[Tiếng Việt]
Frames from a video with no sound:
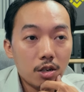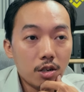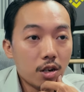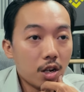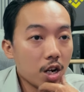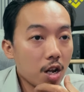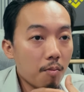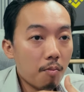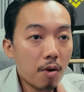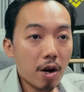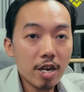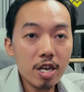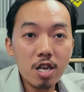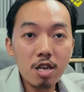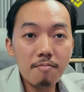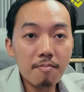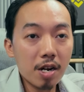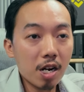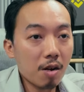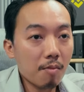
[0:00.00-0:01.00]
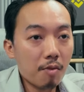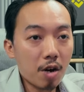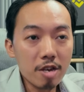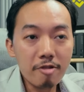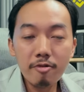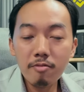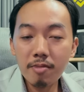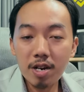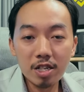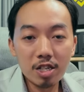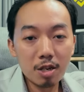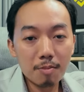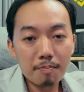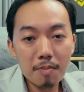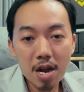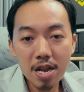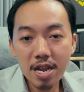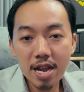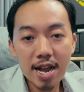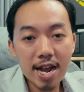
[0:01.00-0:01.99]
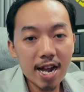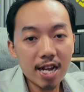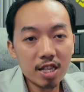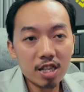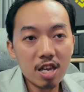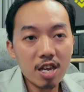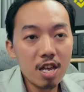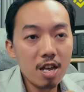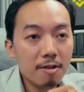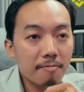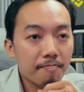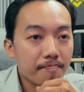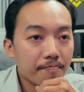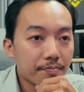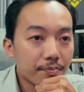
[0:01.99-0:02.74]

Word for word: hướng là bấy mất là bấy vì mình chỉ bành ha tí